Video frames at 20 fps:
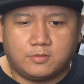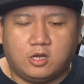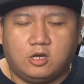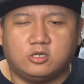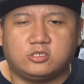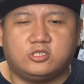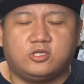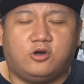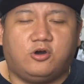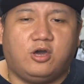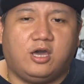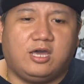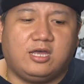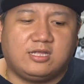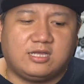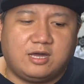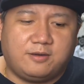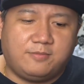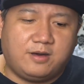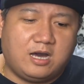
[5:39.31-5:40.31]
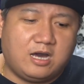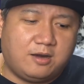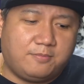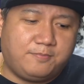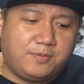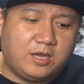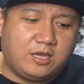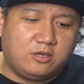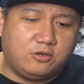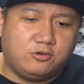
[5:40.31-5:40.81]
No, oh, so ayan nga mga
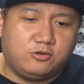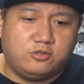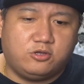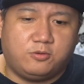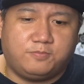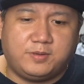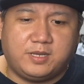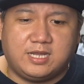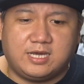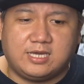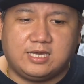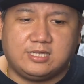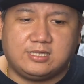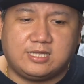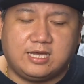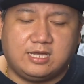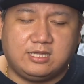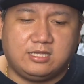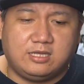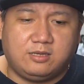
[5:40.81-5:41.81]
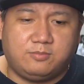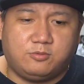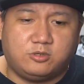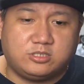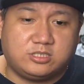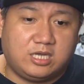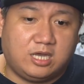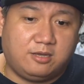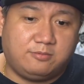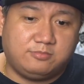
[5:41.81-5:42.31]
kapenyo, no, pinakita ni
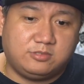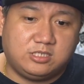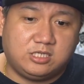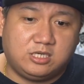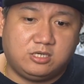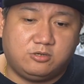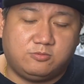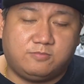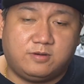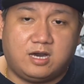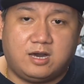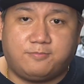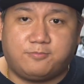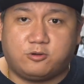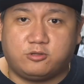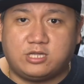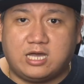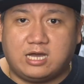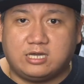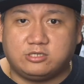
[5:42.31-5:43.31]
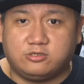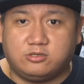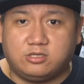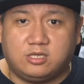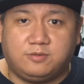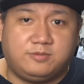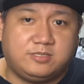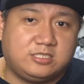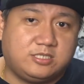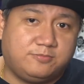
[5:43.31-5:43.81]
Boss MG yung mga production.
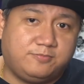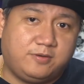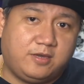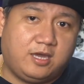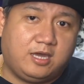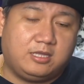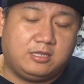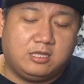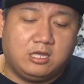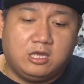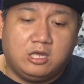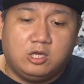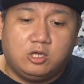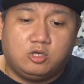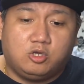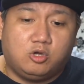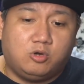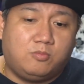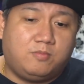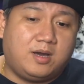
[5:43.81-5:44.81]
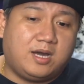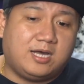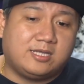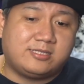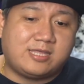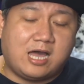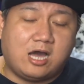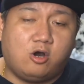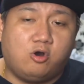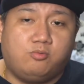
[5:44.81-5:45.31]
Ibig sabihin, yung mga
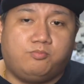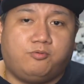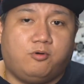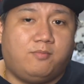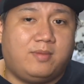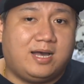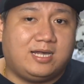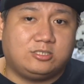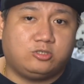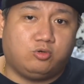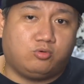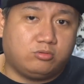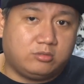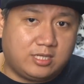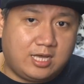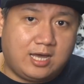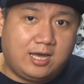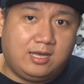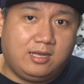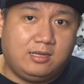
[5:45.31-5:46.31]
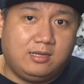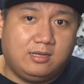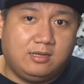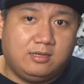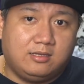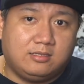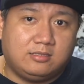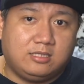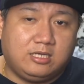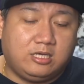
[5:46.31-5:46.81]
taong pumasok na
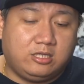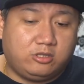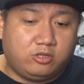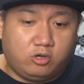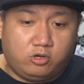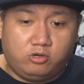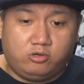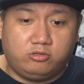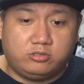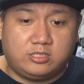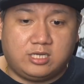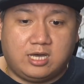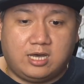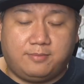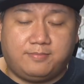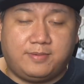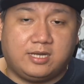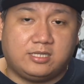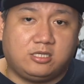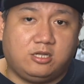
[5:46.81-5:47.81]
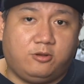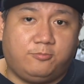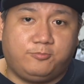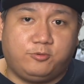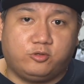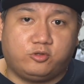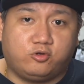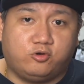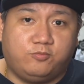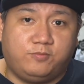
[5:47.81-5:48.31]
dito sa Battle of
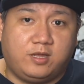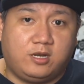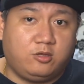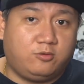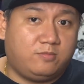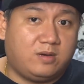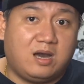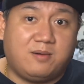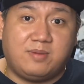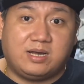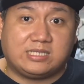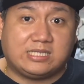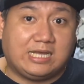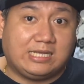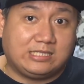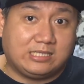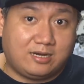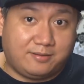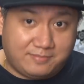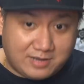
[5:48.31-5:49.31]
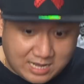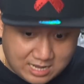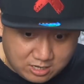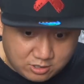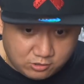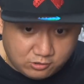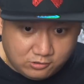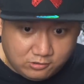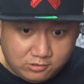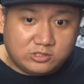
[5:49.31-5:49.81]
YouTuber yung mga
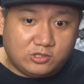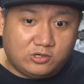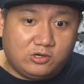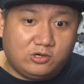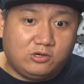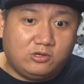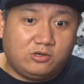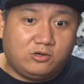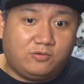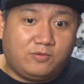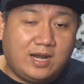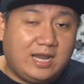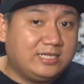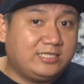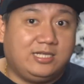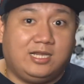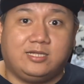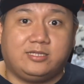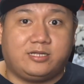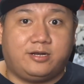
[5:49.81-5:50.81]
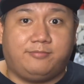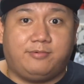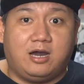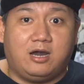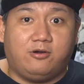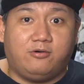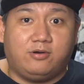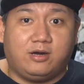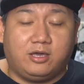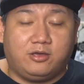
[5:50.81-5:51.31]
magtatrabaho. So, wala silang
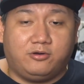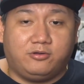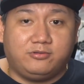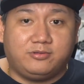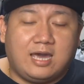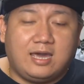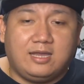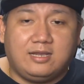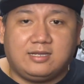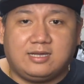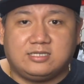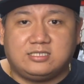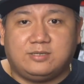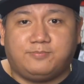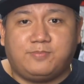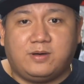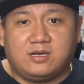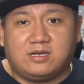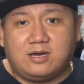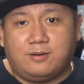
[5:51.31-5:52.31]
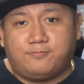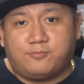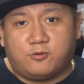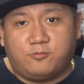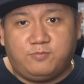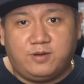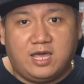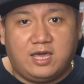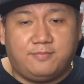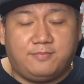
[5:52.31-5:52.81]
trabaho ngayon dahil nga sa
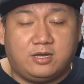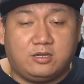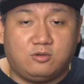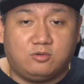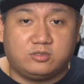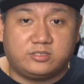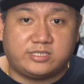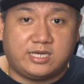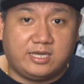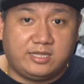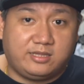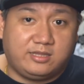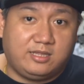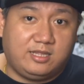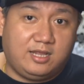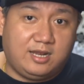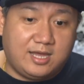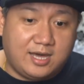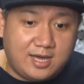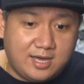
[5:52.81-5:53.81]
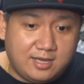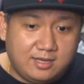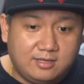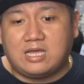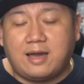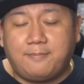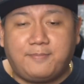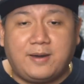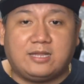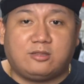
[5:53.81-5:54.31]
pagka-problema nung site nila.
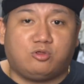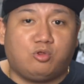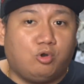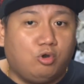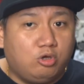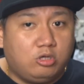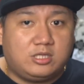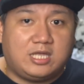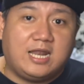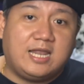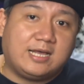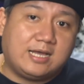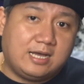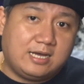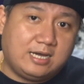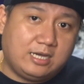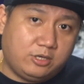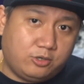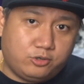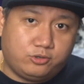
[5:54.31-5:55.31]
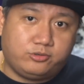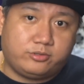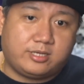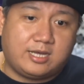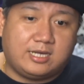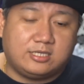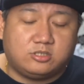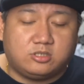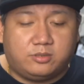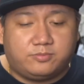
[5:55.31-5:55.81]
Dapat tuloy talaga ngayon.
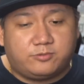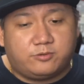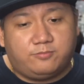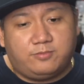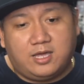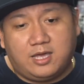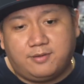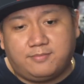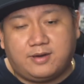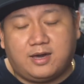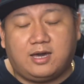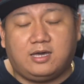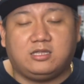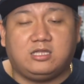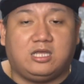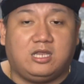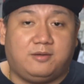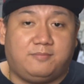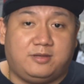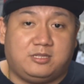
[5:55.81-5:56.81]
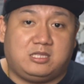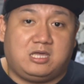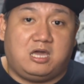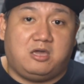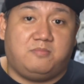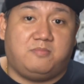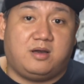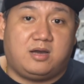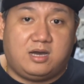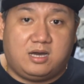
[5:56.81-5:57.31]
Kaso ang problema, hindi naman
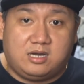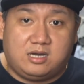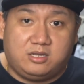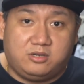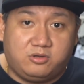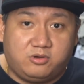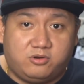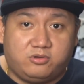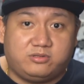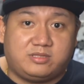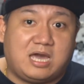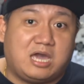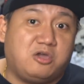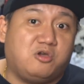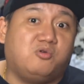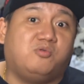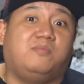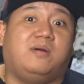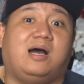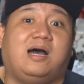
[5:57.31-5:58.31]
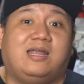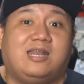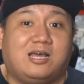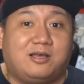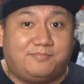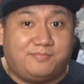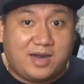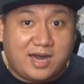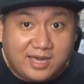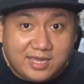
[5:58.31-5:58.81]
tayo makakanood. Tayong mga
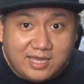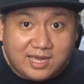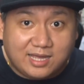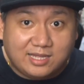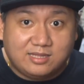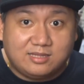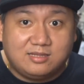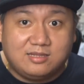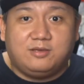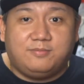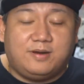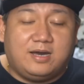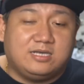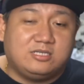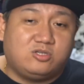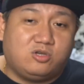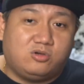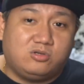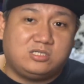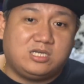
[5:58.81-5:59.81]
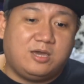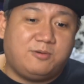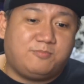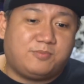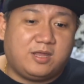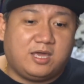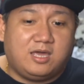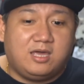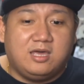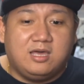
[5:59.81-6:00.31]
nagbayad, 'di ba? So,
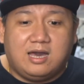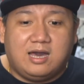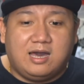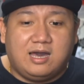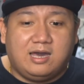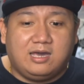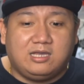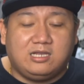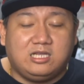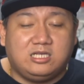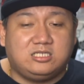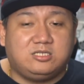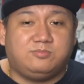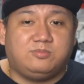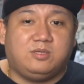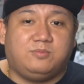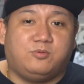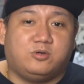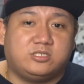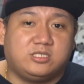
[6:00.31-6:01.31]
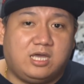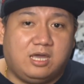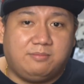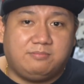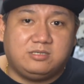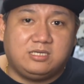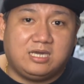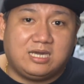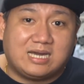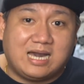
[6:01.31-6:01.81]
siyempre, uh, ah, inisip ni Boss
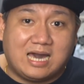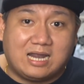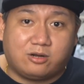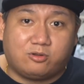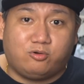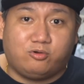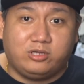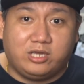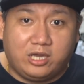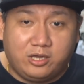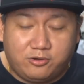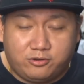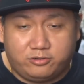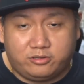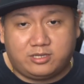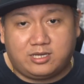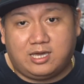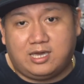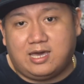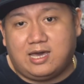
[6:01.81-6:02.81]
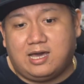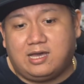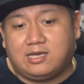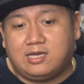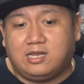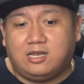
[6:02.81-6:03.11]
MG cargo niya 'yon. Kaya ang